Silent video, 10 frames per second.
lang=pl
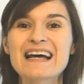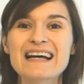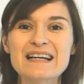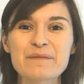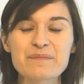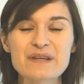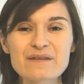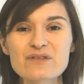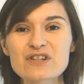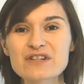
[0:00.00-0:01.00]
E,
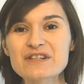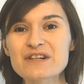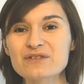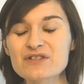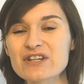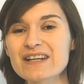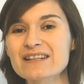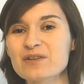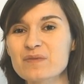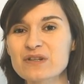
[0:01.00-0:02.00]
pierwszy
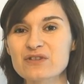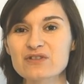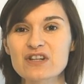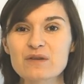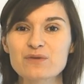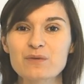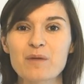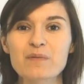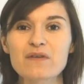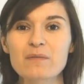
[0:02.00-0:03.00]
odcinek to będzie odcinek, w którym
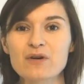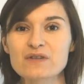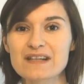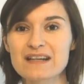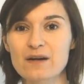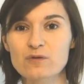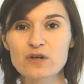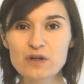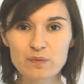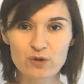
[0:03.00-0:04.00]
opowiem o serialu
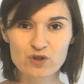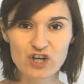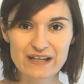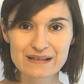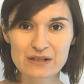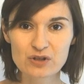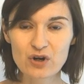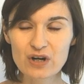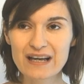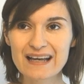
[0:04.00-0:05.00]
Il
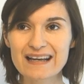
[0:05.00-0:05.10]
Processo,